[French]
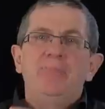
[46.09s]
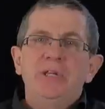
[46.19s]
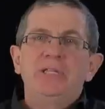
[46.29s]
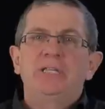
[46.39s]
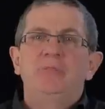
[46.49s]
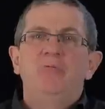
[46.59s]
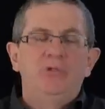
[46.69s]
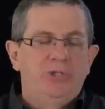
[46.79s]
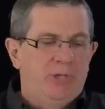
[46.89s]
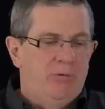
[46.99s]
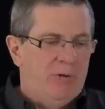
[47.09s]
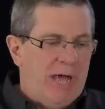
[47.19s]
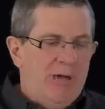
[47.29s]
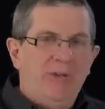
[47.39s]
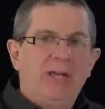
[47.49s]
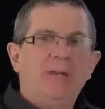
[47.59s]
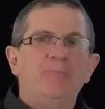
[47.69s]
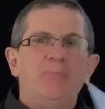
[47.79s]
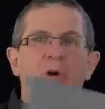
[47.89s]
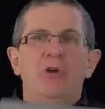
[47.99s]
bonnes expositions avec
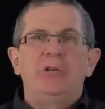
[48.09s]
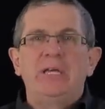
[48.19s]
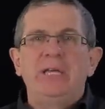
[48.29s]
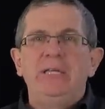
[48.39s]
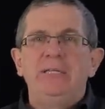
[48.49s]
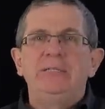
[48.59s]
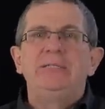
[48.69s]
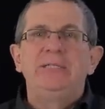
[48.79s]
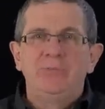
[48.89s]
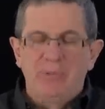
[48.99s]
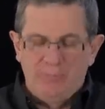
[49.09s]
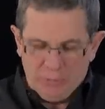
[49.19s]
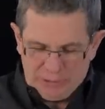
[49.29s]
un gris 18